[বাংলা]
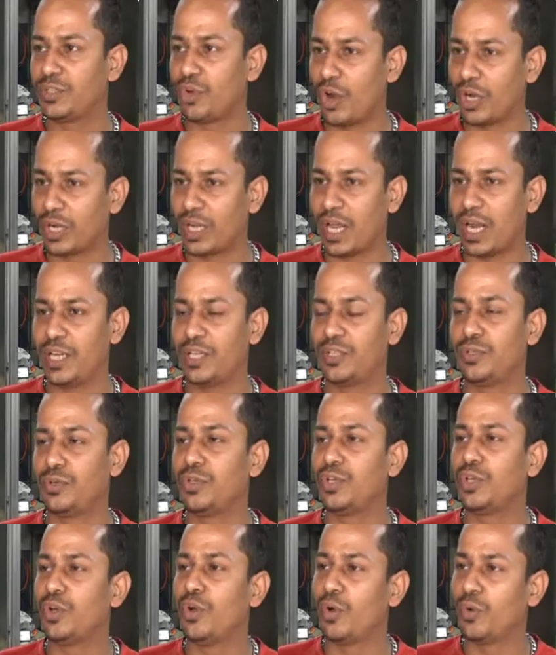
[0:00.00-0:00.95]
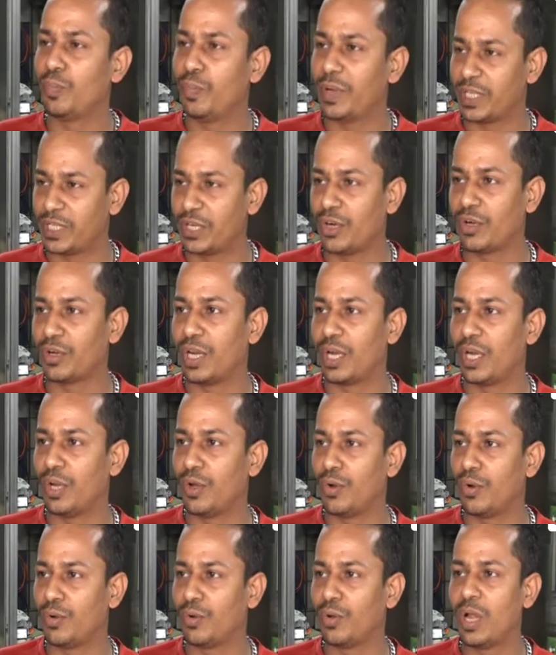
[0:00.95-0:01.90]
সরকারি ছুটি হোক বেসরকারি
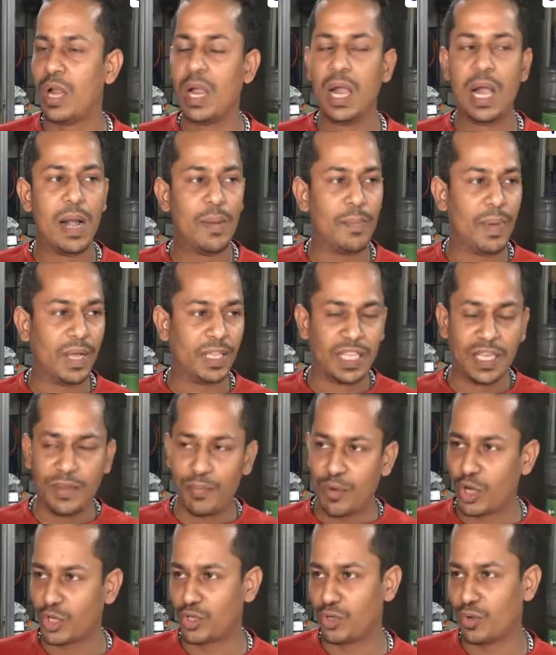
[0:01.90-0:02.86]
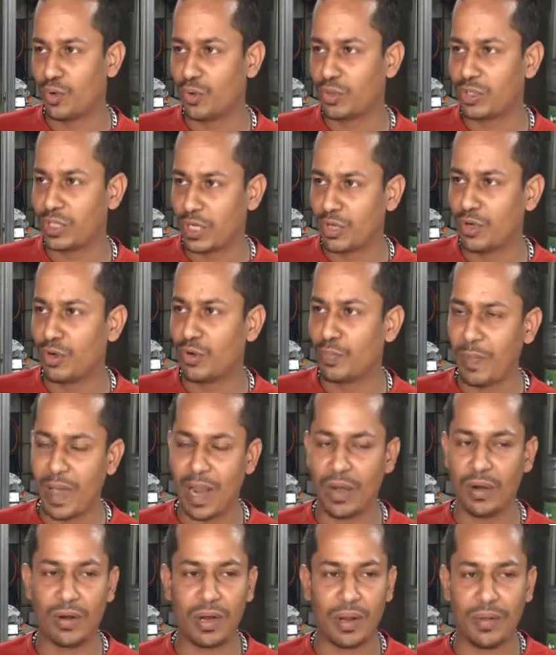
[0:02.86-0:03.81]
হোক বা দিবস হোক যে কোনো
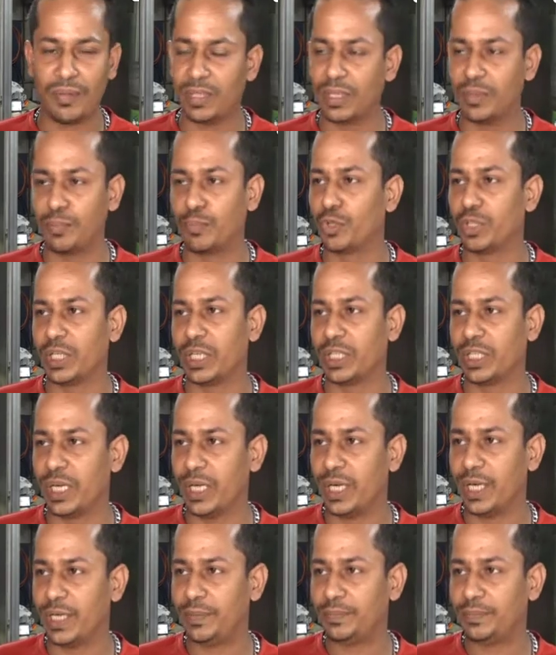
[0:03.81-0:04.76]
পালন আমাদের বোঝা যায় না